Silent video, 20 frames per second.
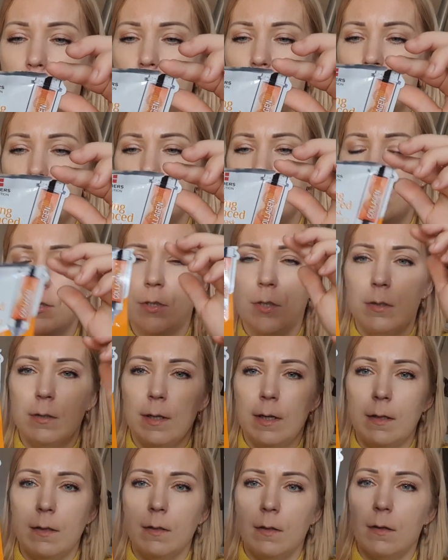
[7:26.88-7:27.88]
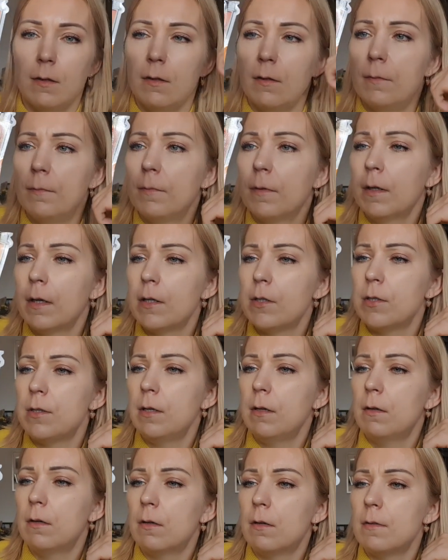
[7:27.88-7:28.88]
przeznaczona do
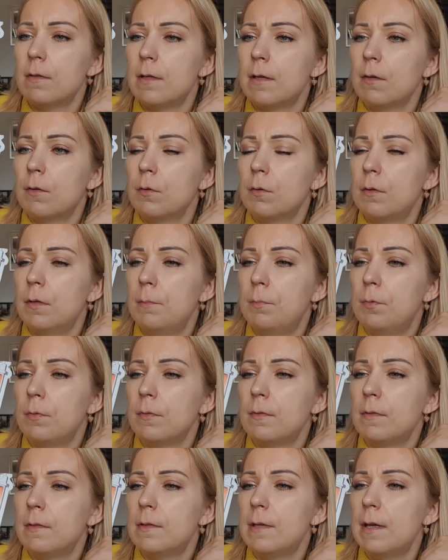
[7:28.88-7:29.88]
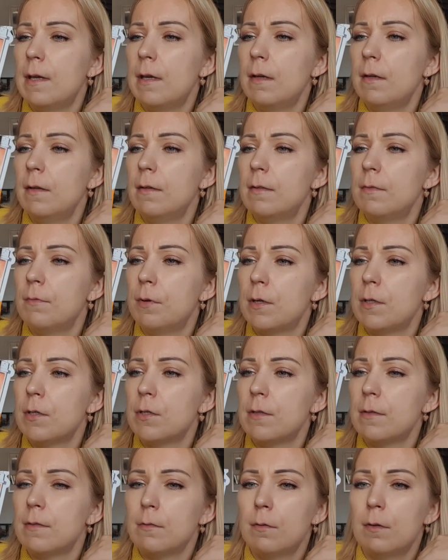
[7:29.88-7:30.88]
każdego rodzaju typu cery,
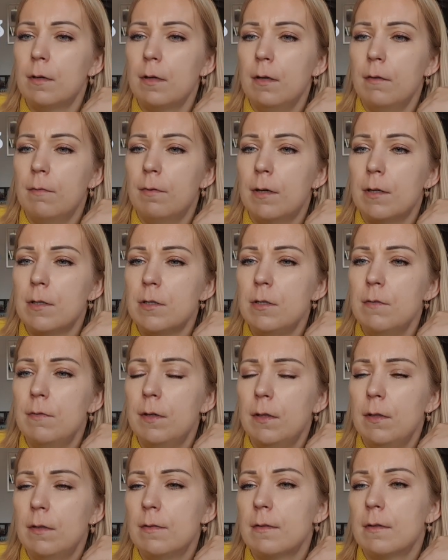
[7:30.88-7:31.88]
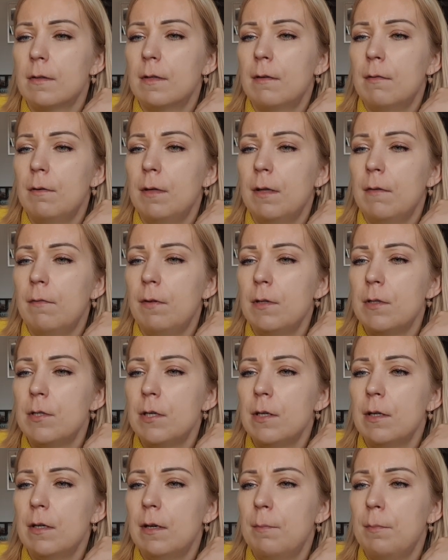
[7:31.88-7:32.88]
zwłaszcza suchej i wrażliwej, doskonałe
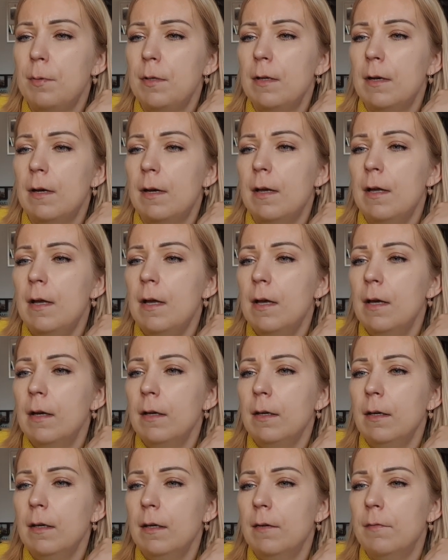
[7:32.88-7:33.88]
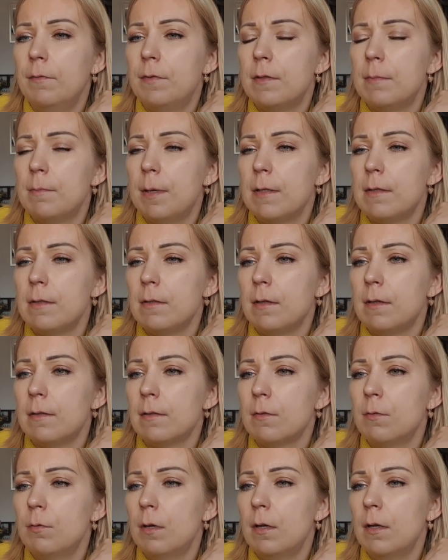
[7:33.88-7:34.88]
nawilżenie, napina i wzmacnia
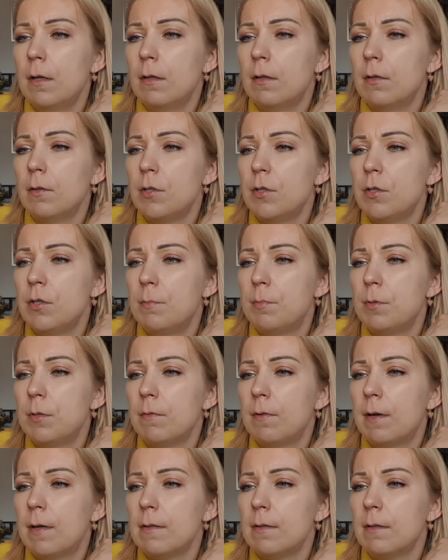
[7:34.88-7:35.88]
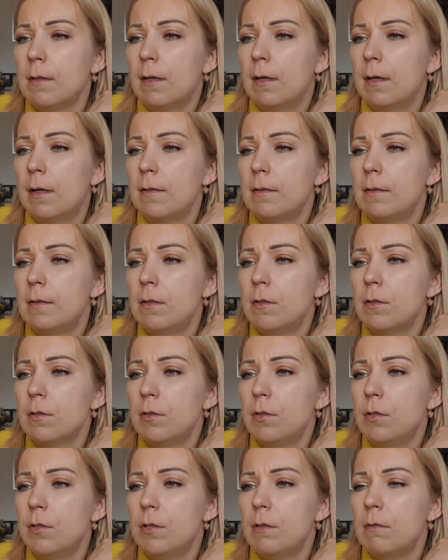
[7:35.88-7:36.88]
skórę, jednocześnie przywraca jej
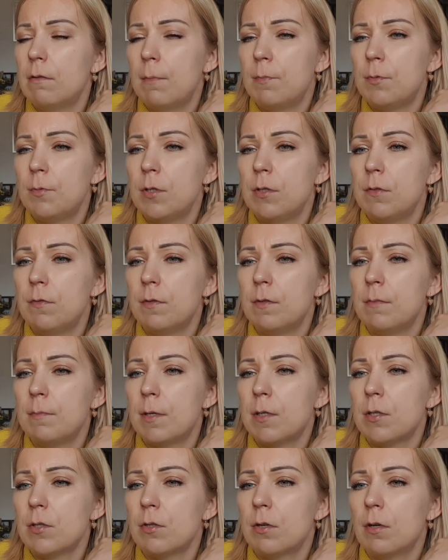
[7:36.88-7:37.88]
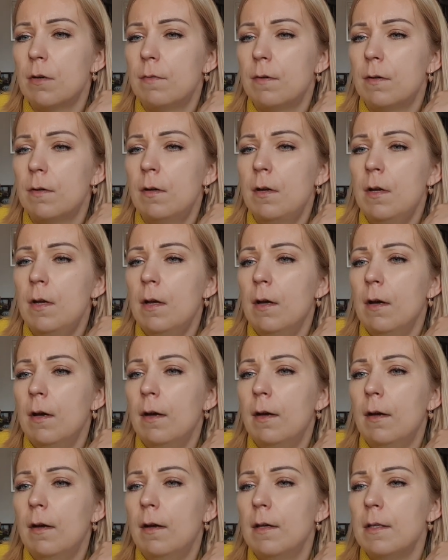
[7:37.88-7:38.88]
elastyczność i działa przeciwzmarszczkowo,
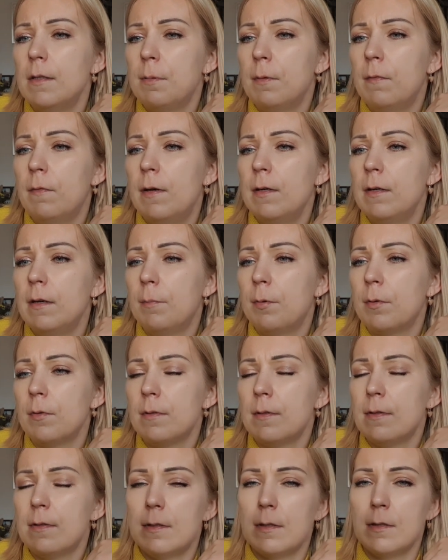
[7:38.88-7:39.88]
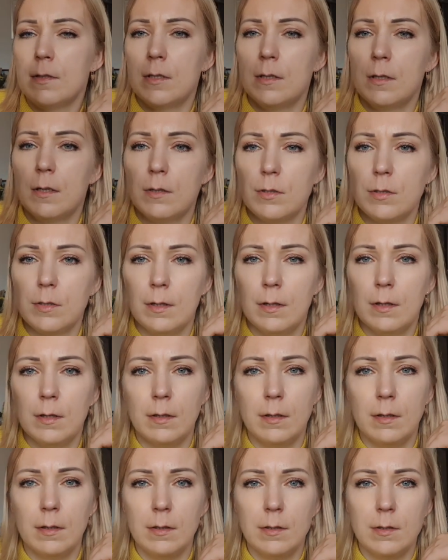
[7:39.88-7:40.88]
E, spowalnia proces starzenia się.
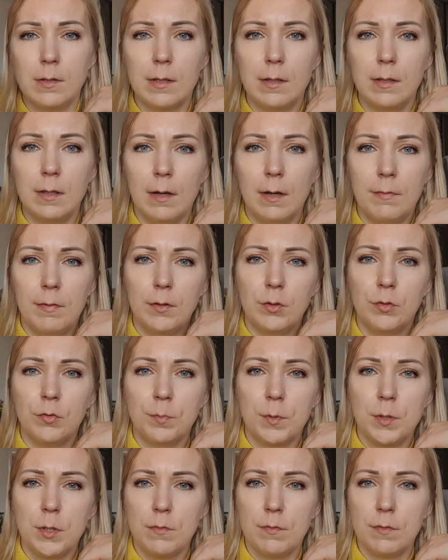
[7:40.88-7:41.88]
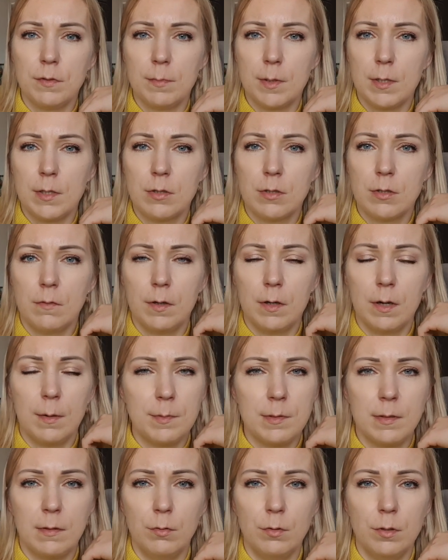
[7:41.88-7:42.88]
E, żadnych efektów przeciwzmarszczkowych
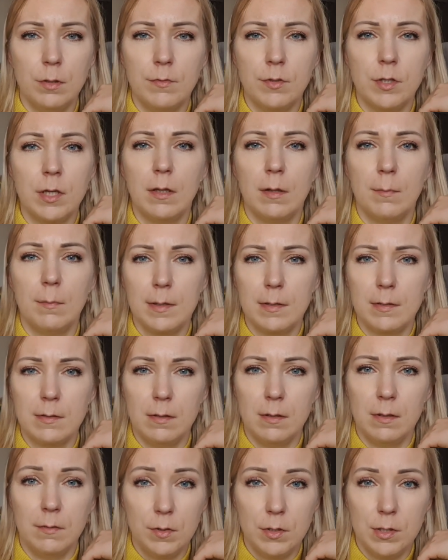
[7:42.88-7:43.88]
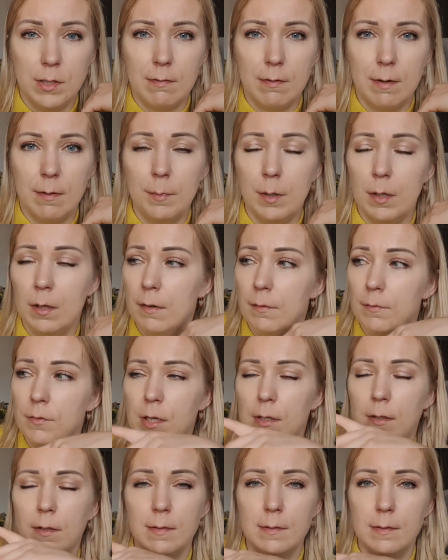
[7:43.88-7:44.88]
absolutnie w żadnej masce nie widziałam, e, w
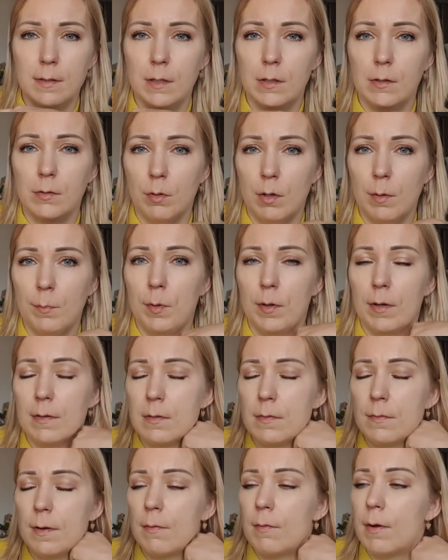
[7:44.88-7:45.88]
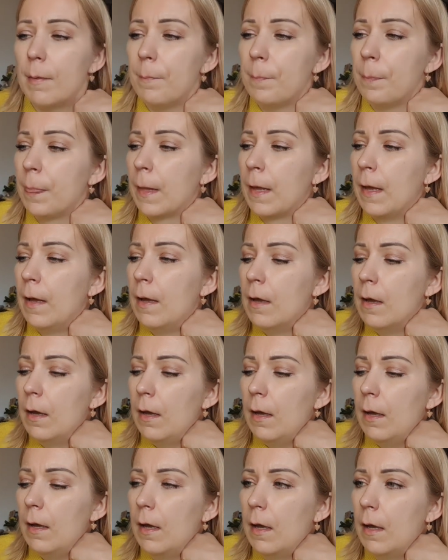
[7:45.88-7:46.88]
żadnej z tych, które pokazywałam.
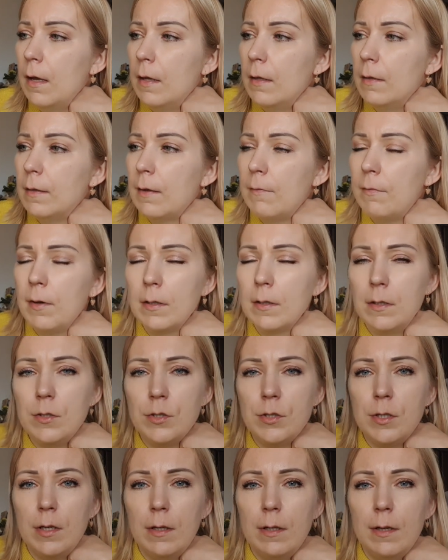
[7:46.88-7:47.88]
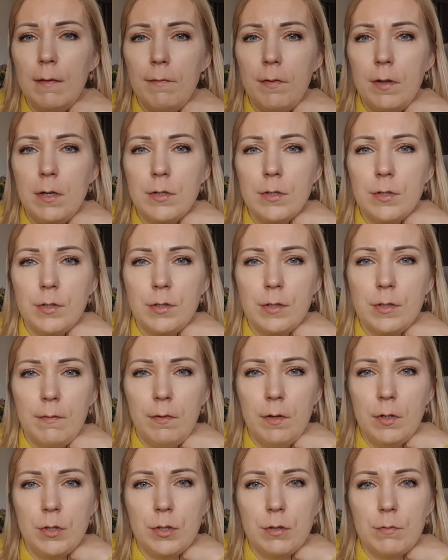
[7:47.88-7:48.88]
Ta faktycznie nawilżyć
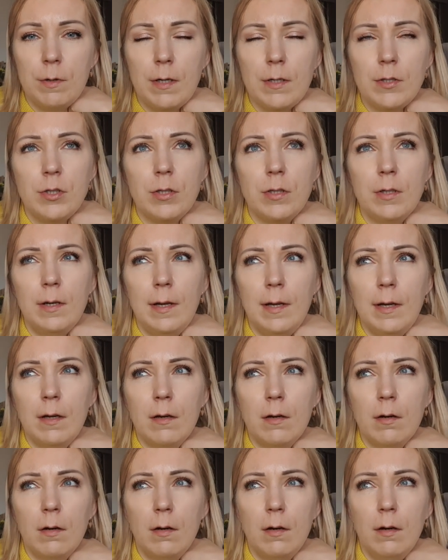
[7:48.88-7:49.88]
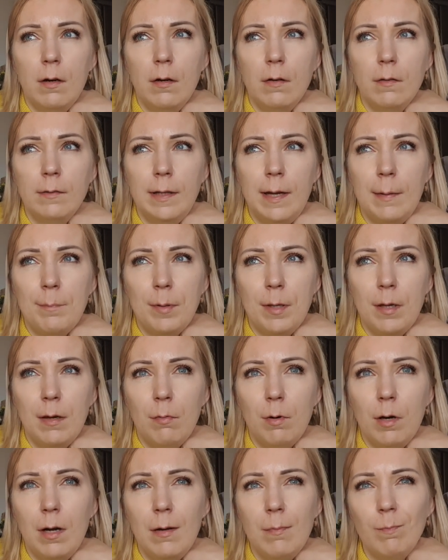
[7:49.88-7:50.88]
nawilżyła, czy lekko
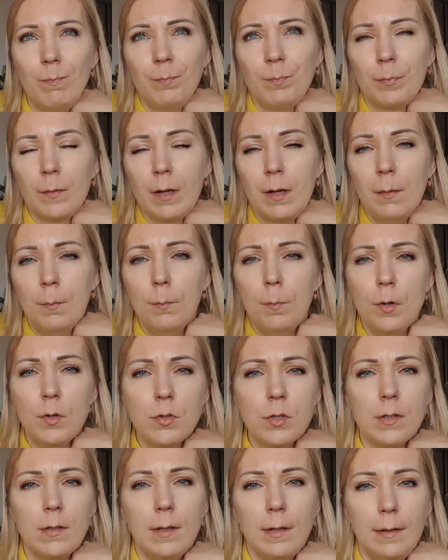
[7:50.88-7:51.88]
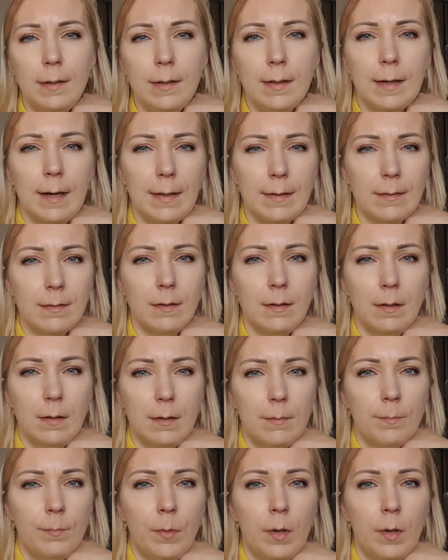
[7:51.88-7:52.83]
napięła, może delikatnie.